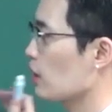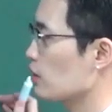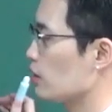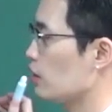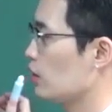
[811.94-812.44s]

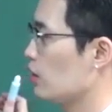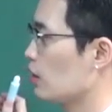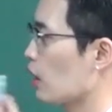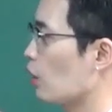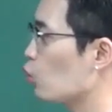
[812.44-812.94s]
사실.
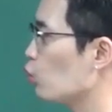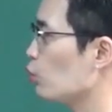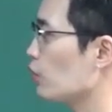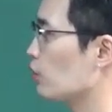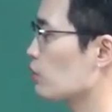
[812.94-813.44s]
그러니까 알고
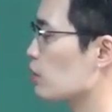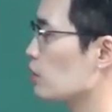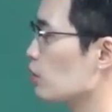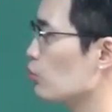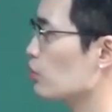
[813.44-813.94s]
보니까 너
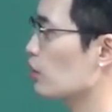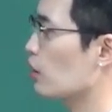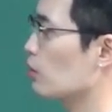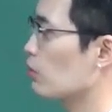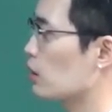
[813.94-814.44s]
진짜 수영
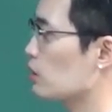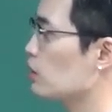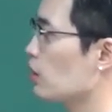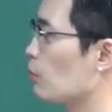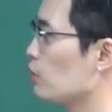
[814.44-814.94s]
잘하더라.
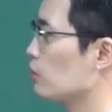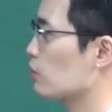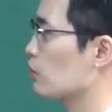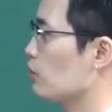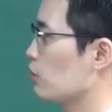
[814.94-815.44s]
진짜
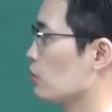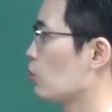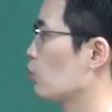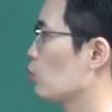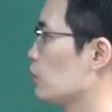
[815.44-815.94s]
멋있었어.
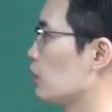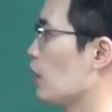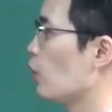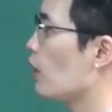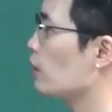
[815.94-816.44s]
정도로 이제
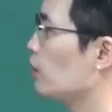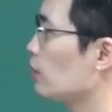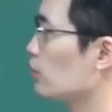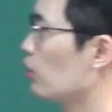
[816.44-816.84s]
대화를 하는